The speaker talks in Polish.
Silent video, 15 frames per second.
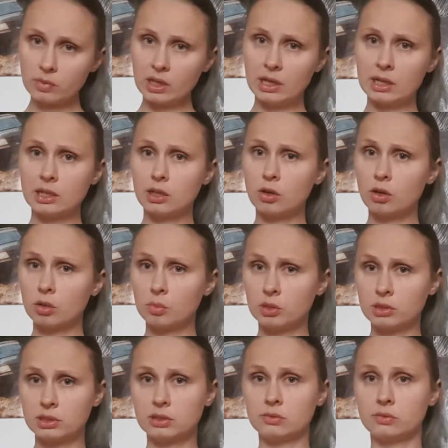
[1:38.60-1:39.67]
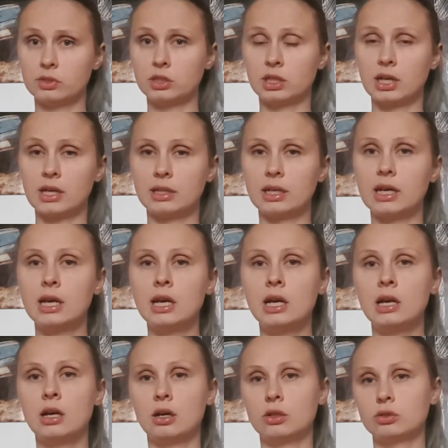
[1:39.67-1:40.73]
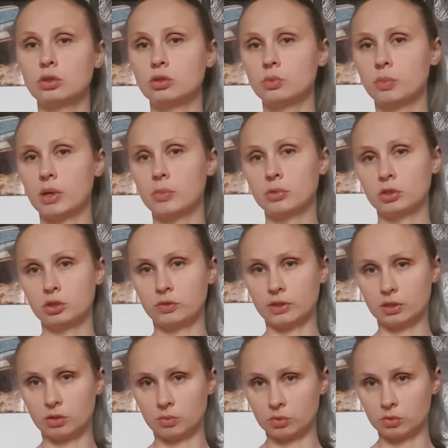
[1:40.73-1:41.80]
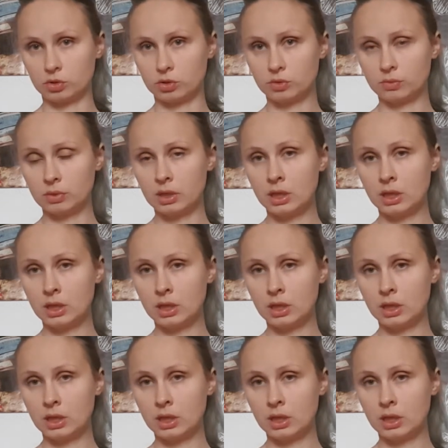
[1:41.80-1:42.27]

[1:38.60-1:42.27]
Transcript: jakie hormony są wydzielane. O to dba podświadomość.